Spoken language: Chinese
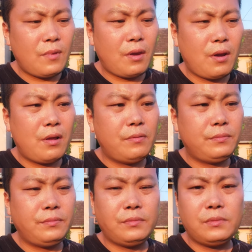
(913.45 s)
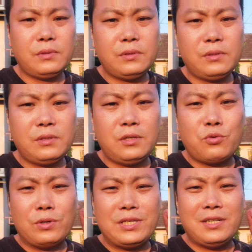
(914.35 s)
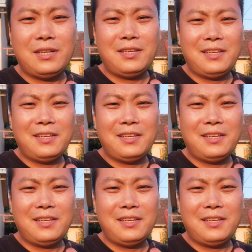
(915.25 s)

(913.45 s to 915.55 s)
嗯，这是果汁。